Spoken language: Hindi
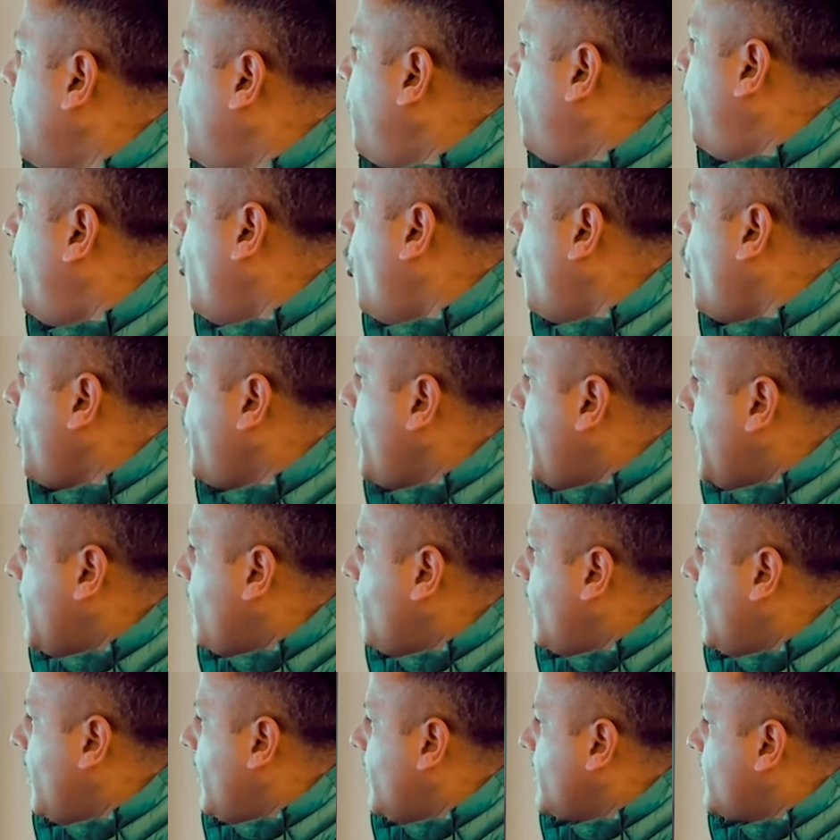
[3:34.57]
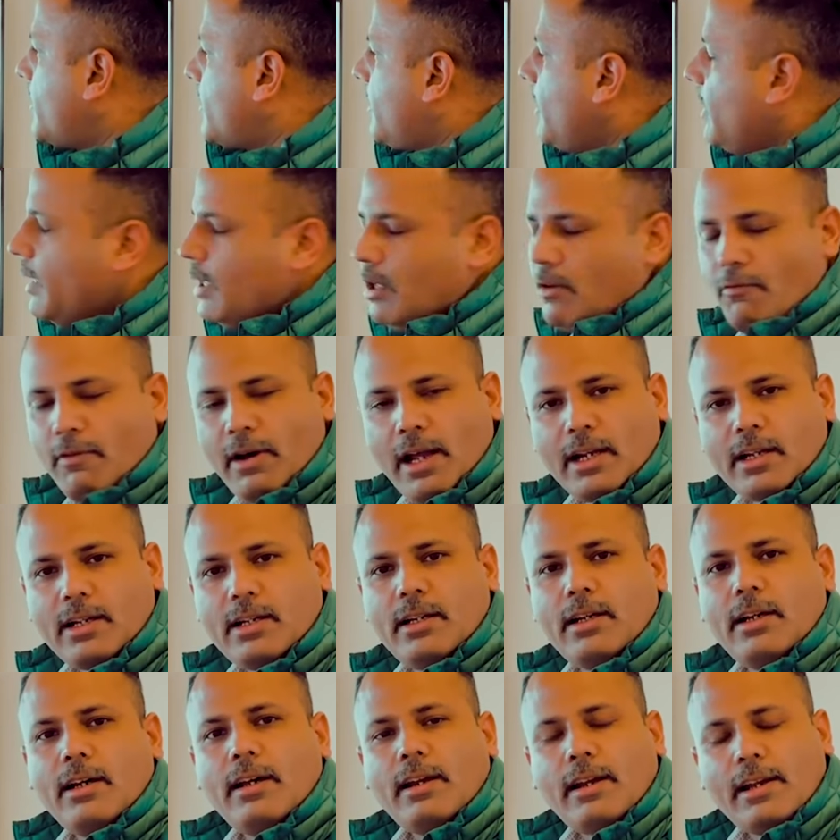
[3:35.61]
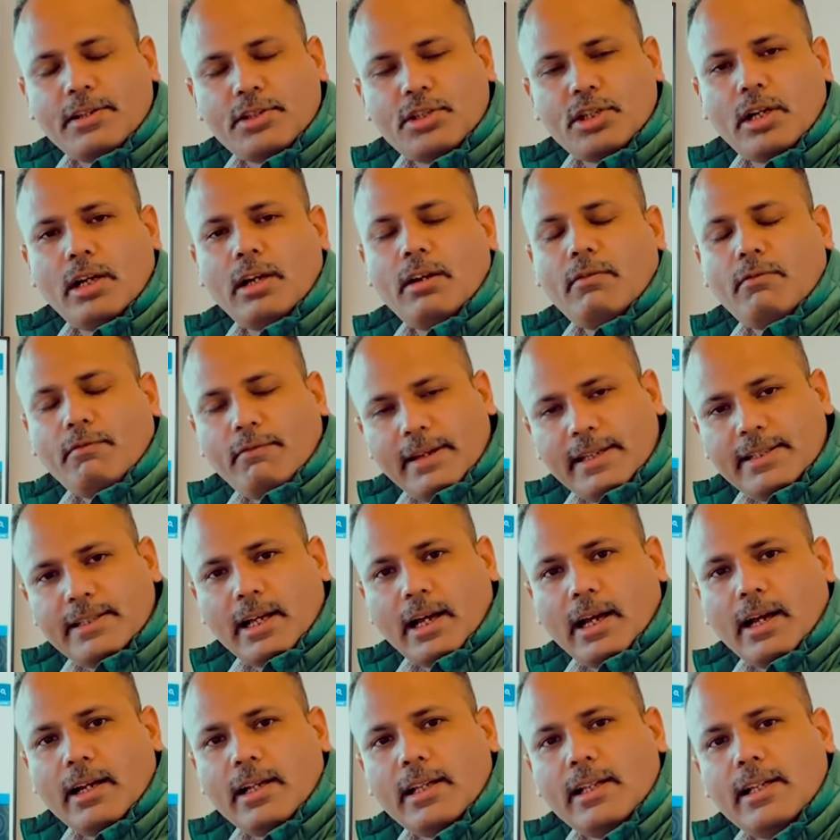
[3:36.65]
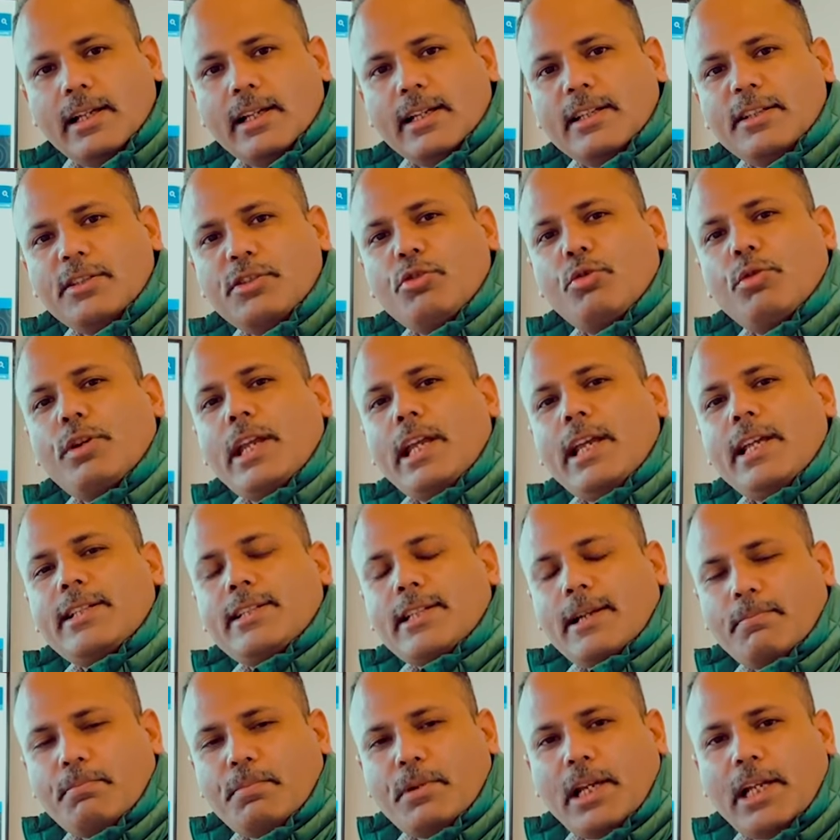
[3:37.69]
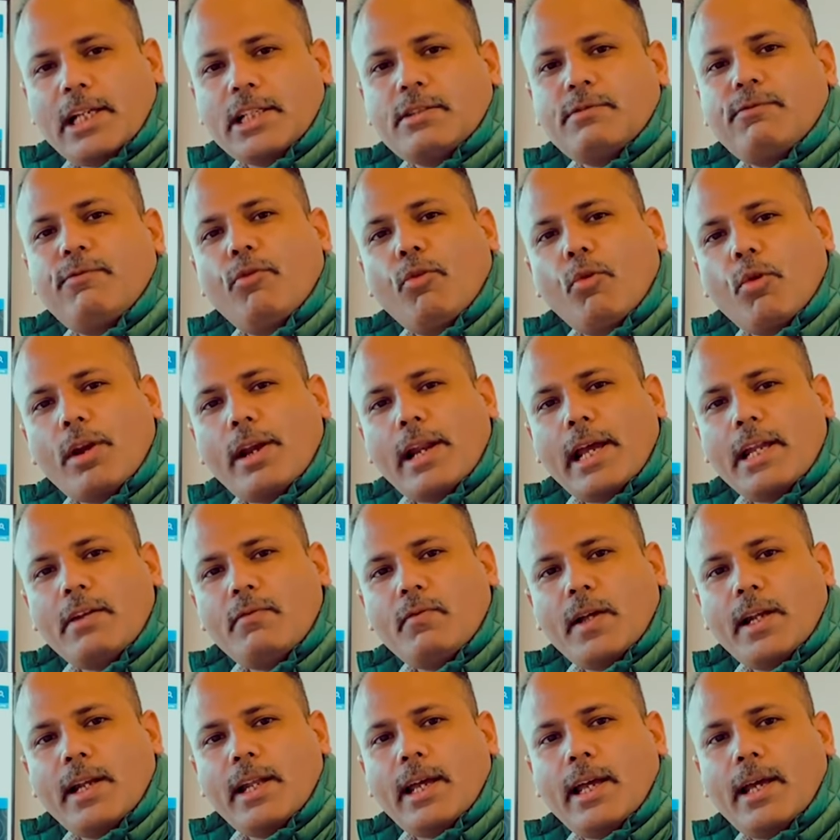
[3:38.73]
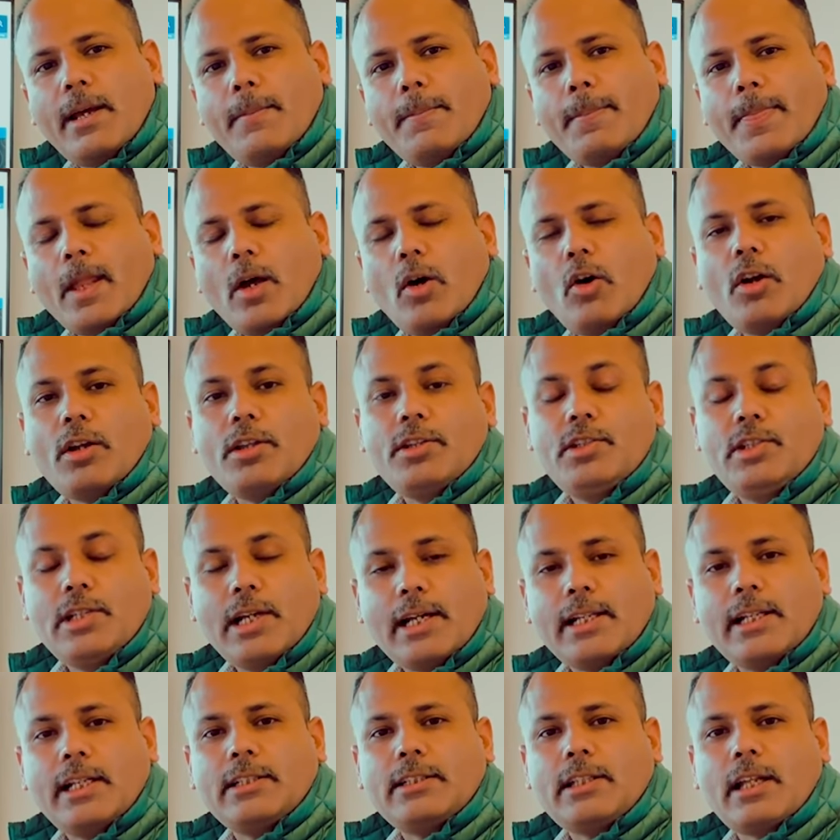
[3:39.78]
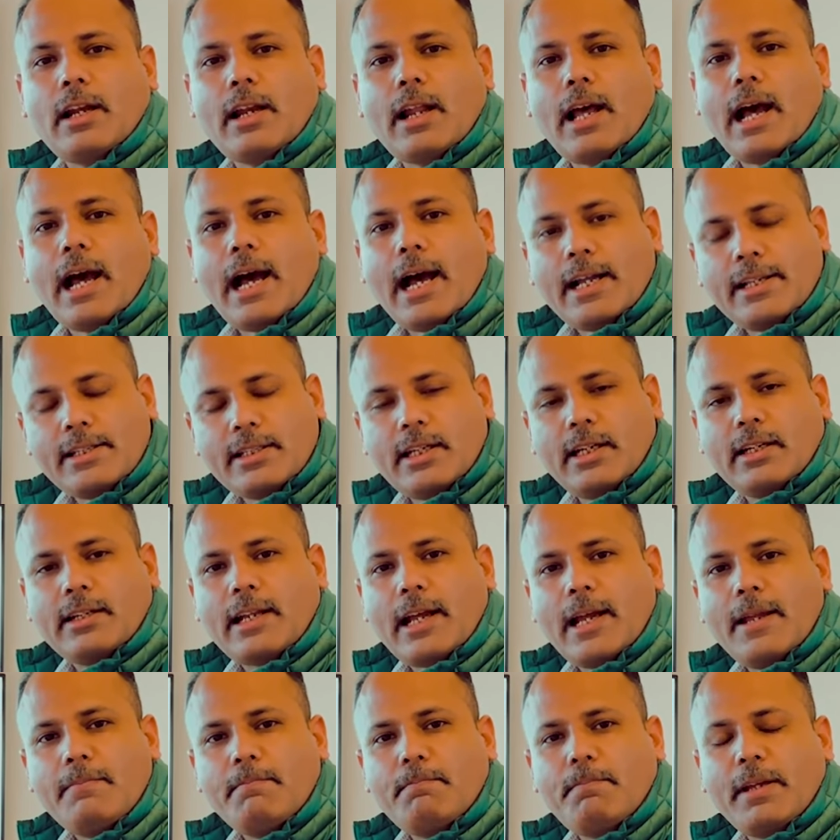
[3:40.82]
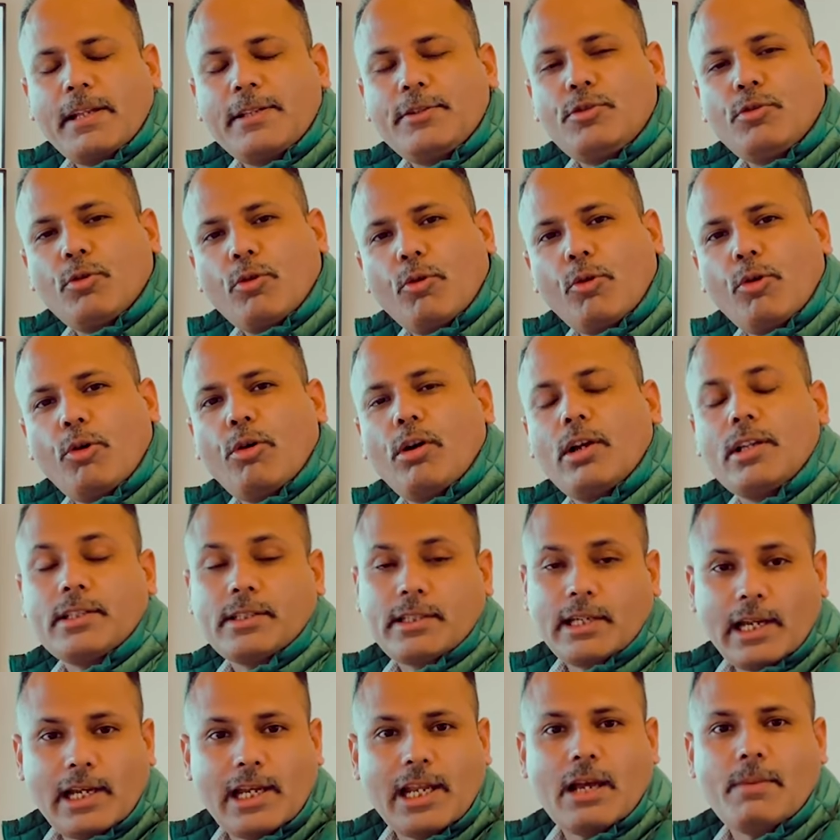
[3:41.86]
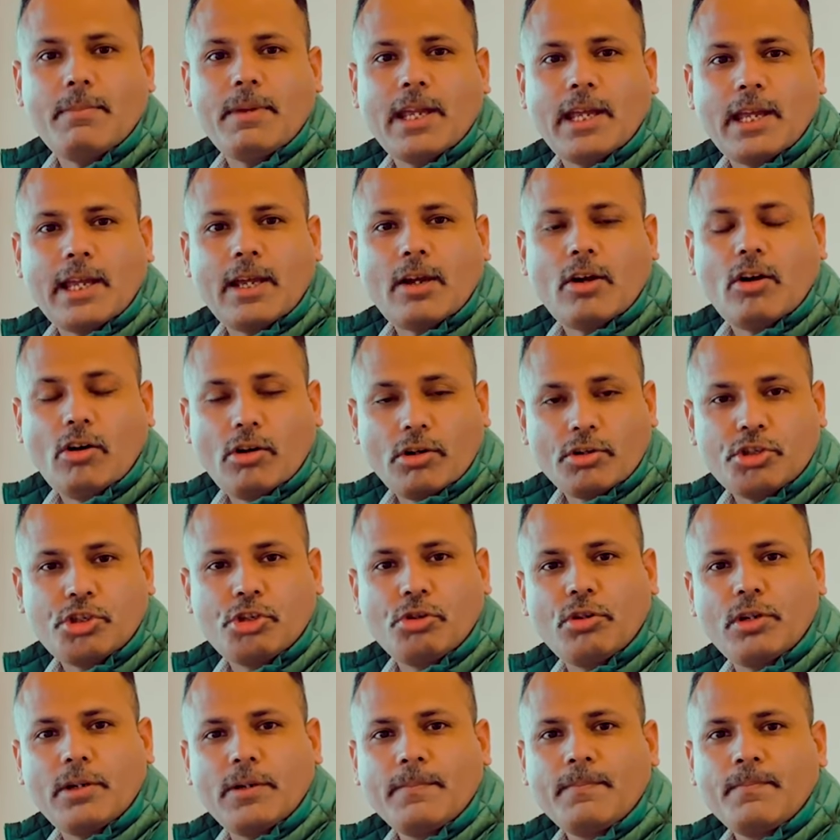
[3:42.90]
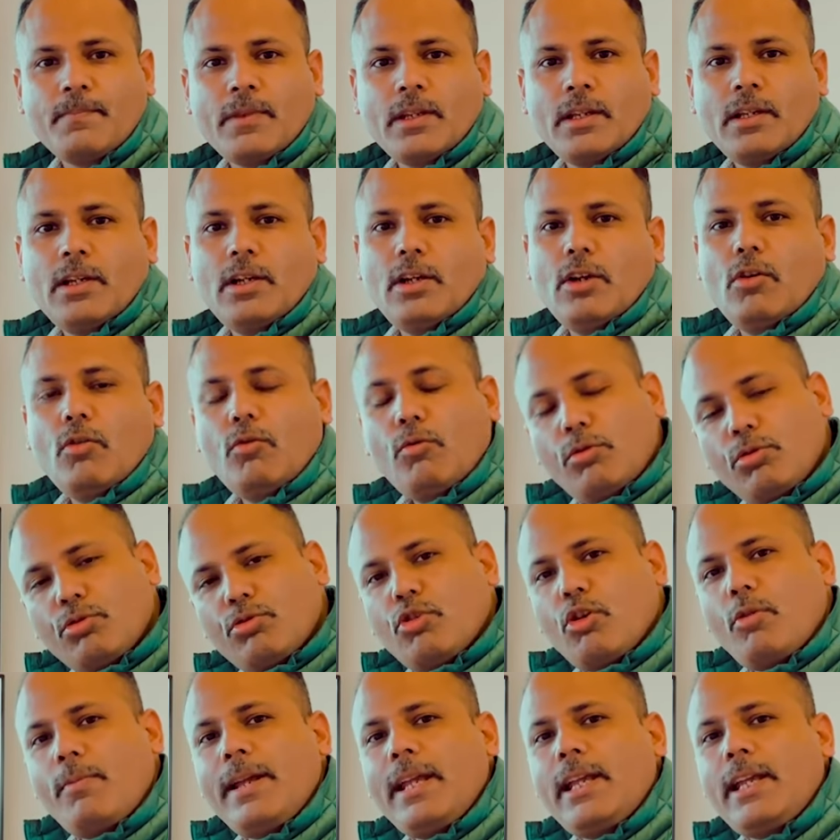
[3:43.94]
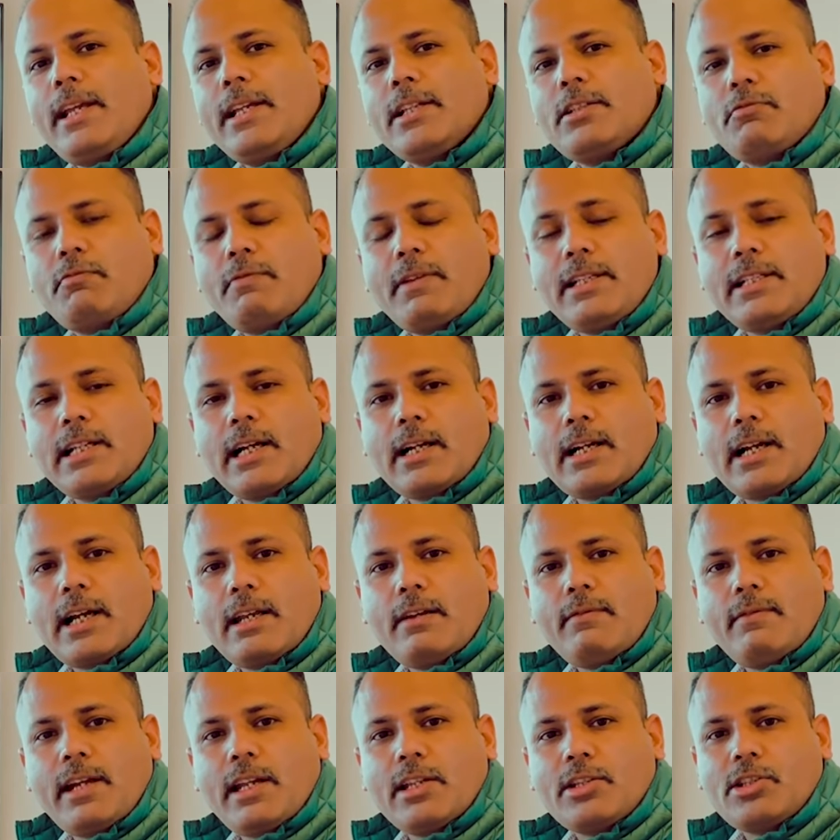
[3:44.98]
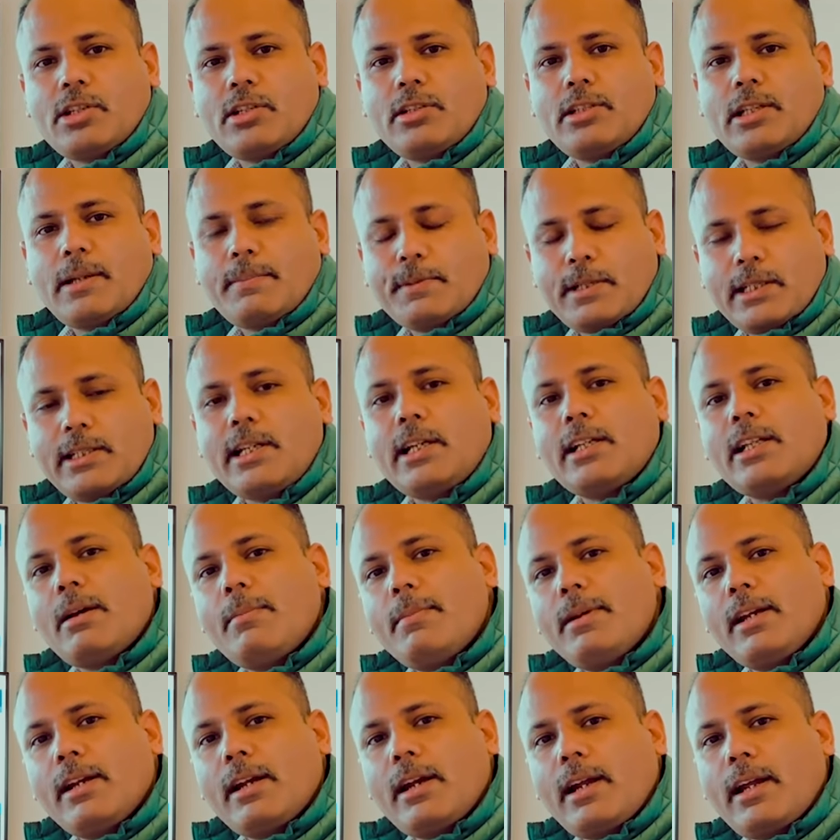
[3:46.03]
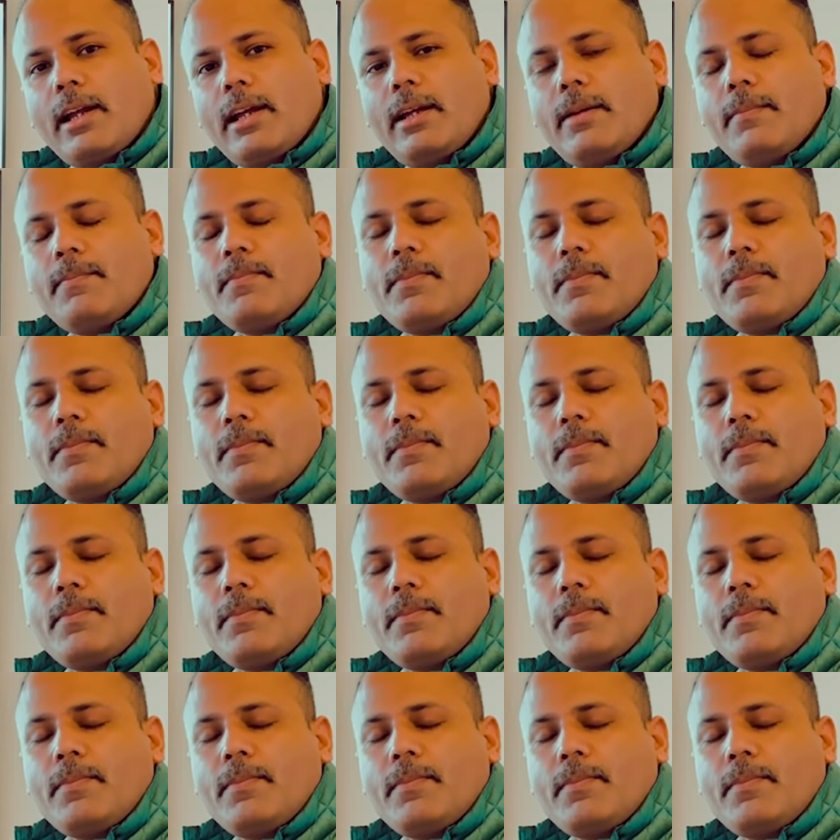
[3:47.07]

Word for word: फोर नाइन वन है स्किल्ड वर्क रीजनल वीज़ा जो कि सब क्लास फोर नाइन वन है और ज़्यादातर आज के टाइम पे जो लोग ऑस्ट्रेलिया में हैं ऑनशोर उनको भी इस वीज़ा का इनविटेशन सबसे ज़्यादा मिल रहा है